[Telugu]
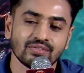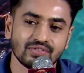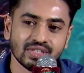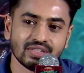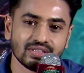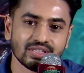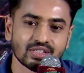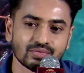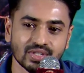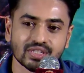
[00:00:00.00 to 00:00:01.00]
ఫీల్
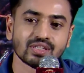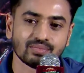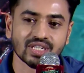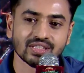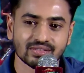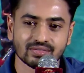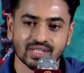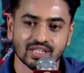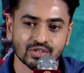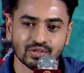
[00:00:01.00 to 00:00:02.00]
ఇట్స్ వర్త్ ద మనీ
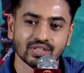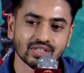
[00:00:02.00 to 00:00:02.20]
వెన్ అశోక్